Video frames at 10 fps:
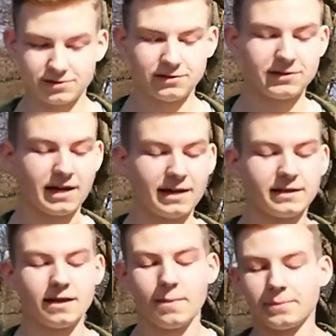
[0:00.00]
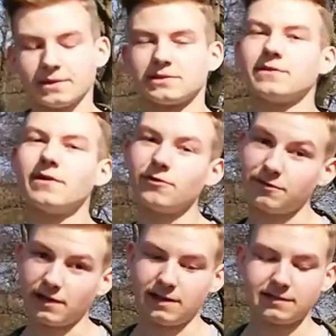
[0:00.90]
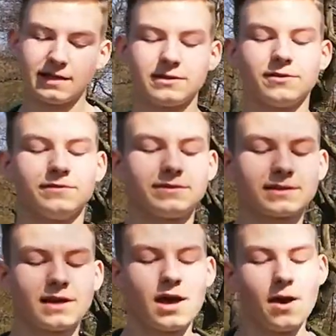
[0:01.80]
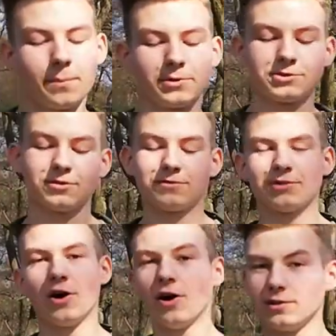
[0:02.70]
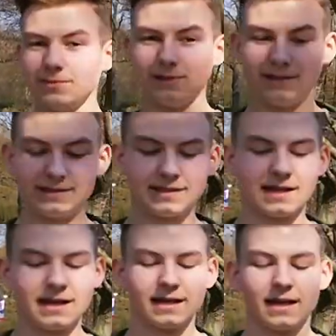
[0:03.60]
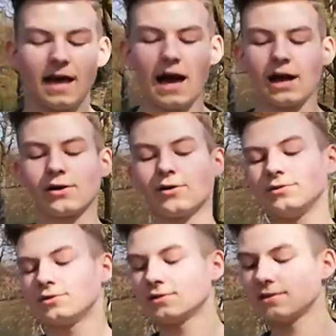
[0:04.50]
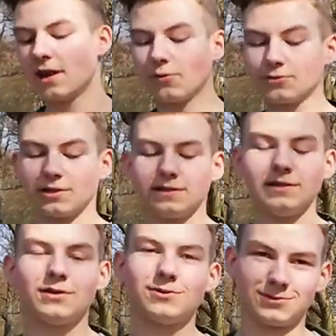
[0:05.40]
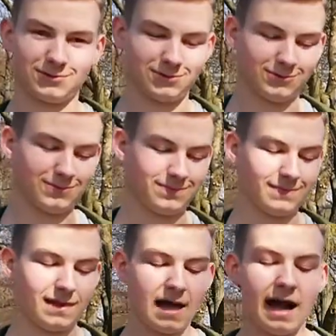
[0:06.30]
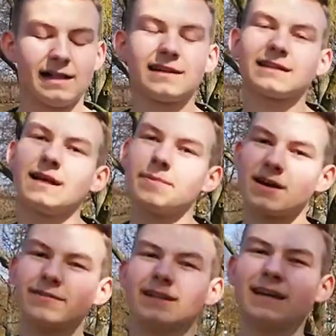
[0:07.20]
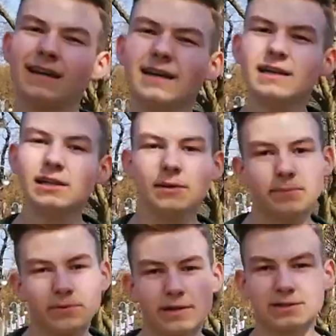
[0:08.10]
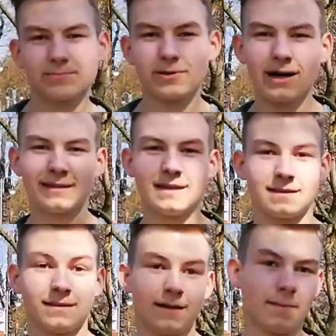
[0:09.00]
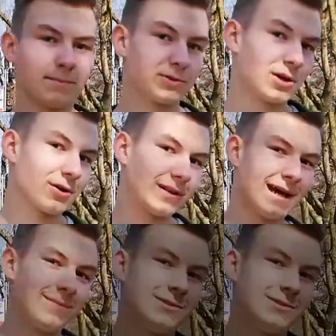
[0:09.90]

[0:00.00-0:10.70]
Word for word: życia piastował wiele stanowisk, począwszy od ministra, a kończąc na urzędniku ZUS-u. Ale tak naprawdę, kim był nasz bohater? Przekonajmy